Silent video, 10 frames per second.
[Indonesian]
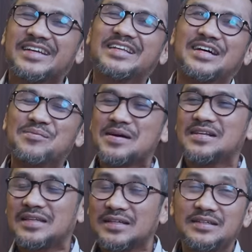kita
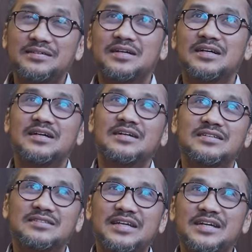kembali. Tadi uh,
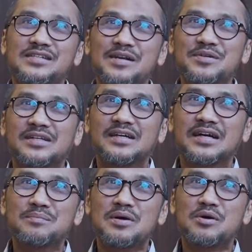Cak Islam
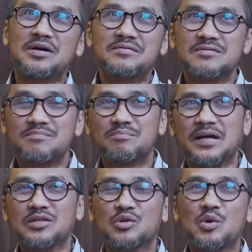mengatakan bahwa
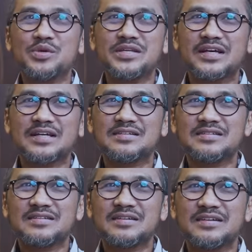Pak Jokowi ini
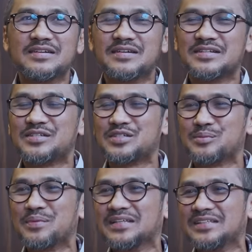kan
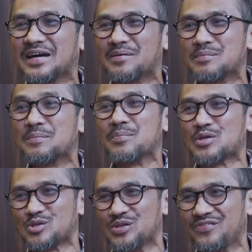semacam
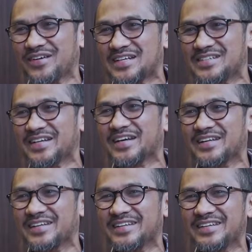
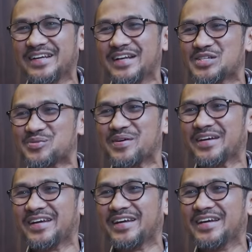mempersonifikasikan dirinya
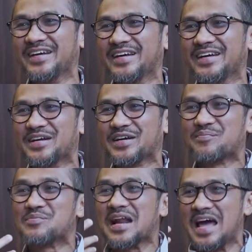sebagai
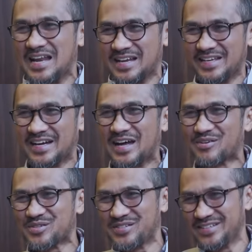berhala yang harus